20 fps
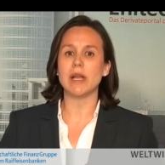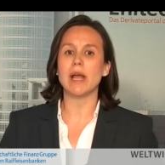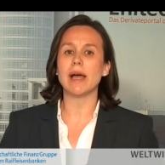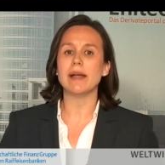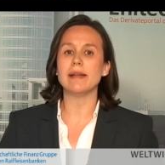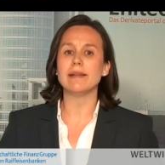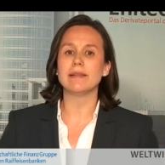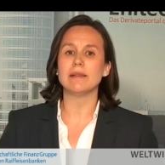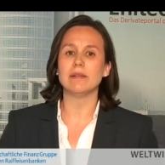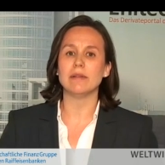
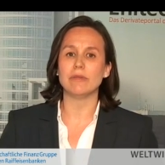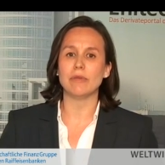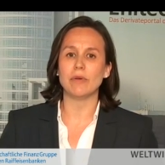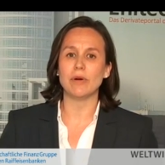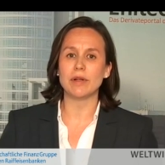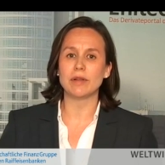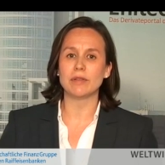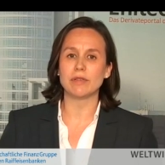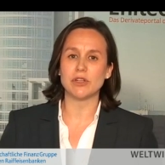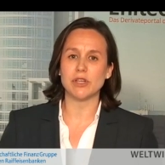einzelnen
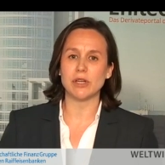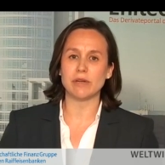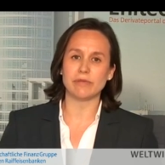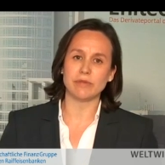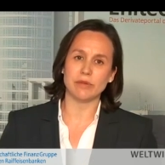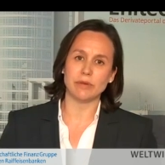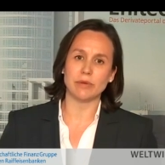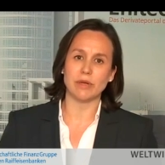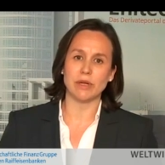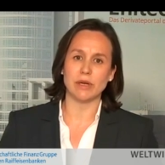
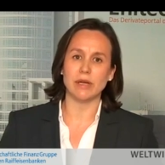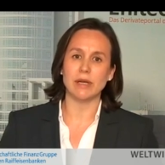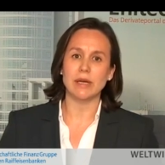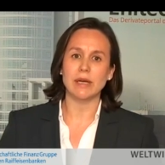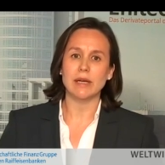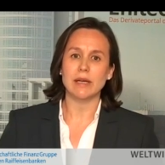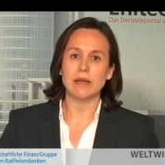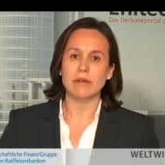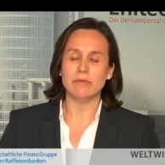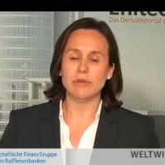Volkswirtschaften oder
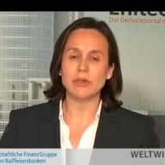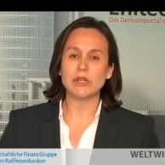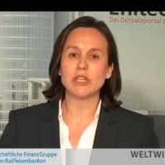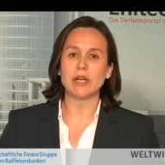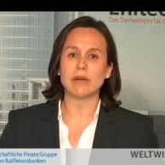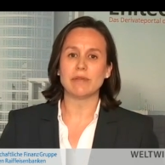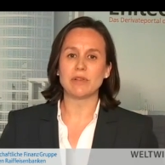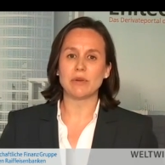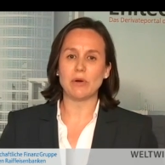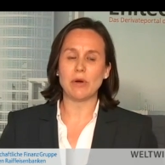
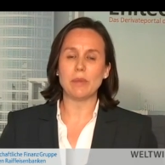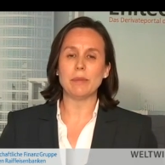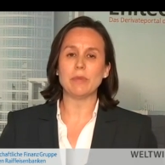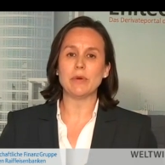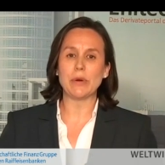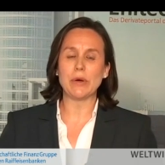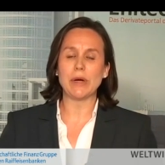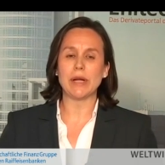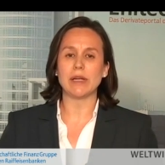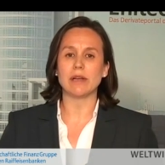Wirtschaftsräumen
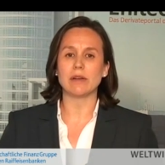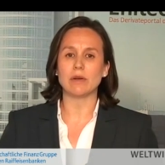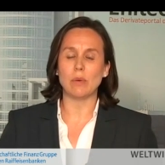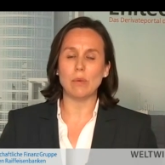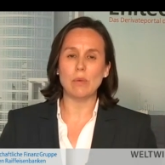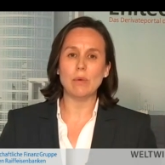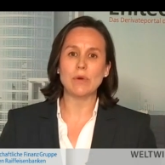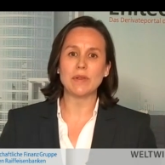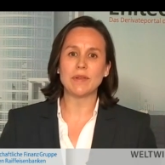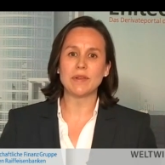doch recht
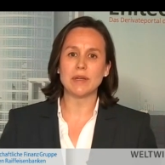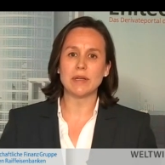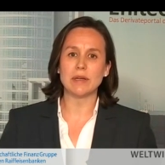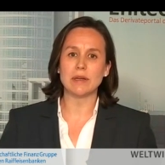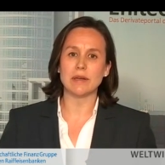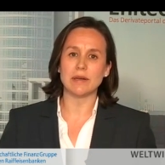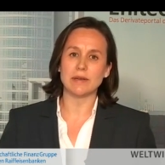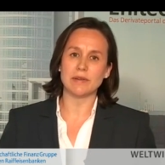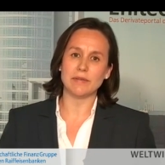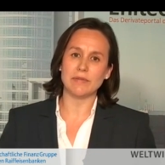groß
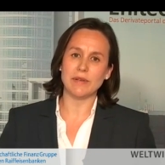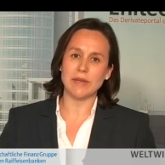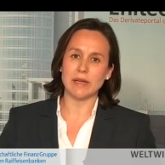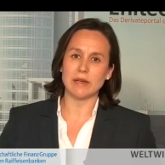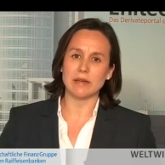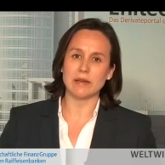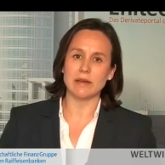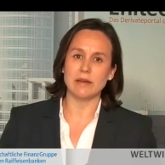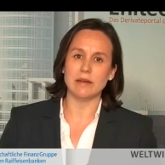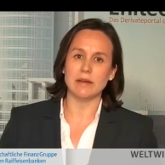sind. Also
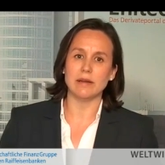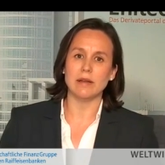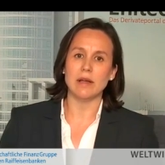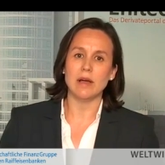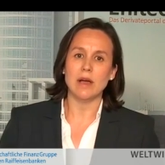während in den